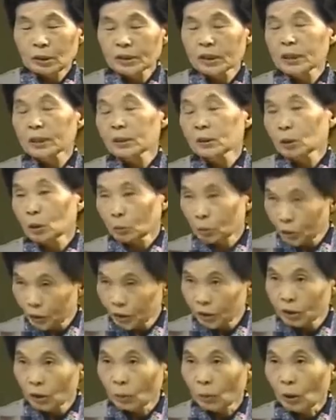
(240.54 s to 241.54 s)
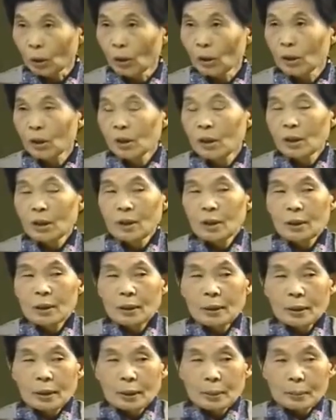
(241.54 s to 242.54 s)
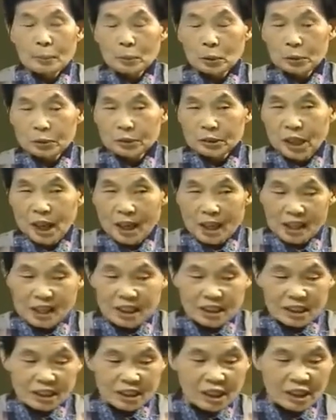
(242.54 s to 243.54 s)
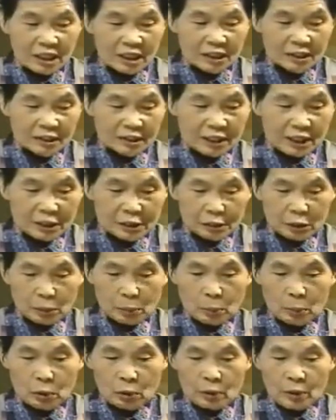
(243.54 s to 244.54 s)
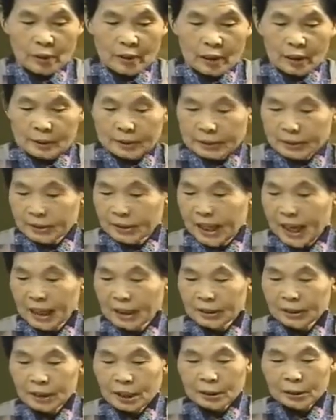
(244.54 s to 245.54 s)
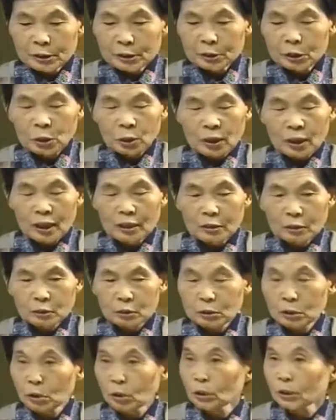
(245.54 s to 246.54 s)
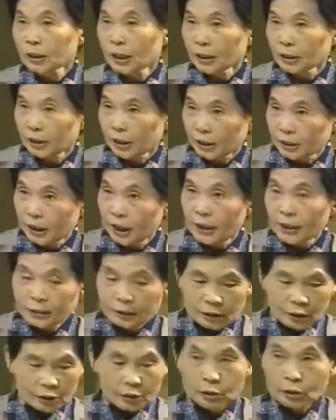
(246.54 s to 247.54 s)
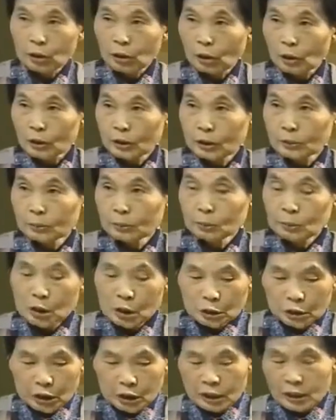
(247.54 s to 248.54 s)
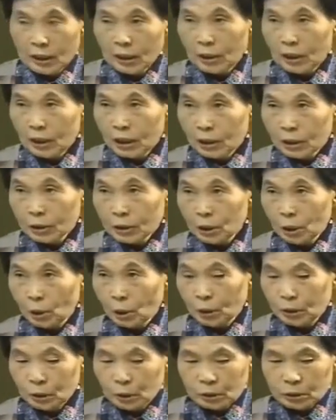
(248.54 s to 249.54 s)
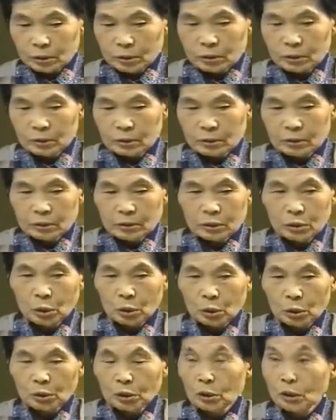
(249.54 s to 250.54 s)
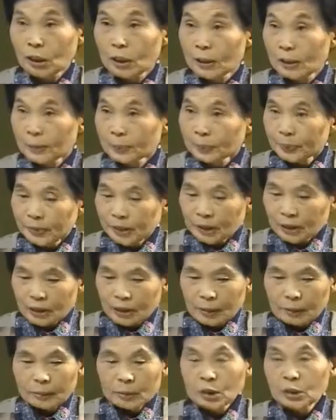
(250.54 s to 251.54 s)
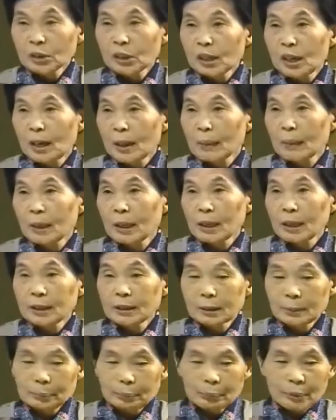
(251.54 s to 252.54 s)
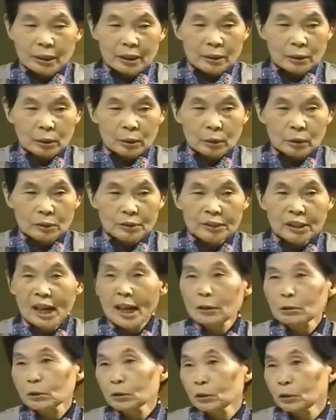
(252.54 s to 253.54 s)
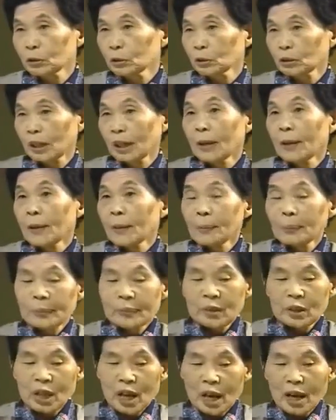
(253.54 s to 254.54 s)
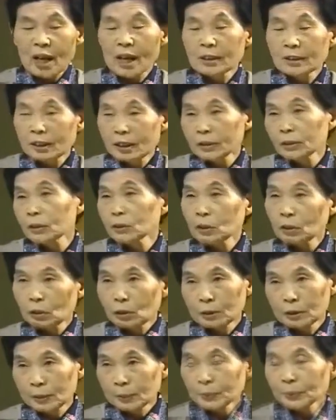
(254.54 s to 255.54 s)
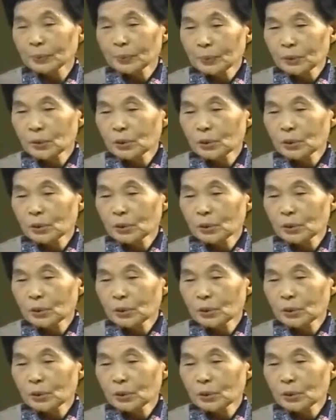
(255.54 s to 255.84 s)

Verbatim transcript: 私の後ろももう大変な人もう何ですとかいうようなんじゃないんですよ。道そこの道路へ道幅へいっぺんこう濁流が流れるように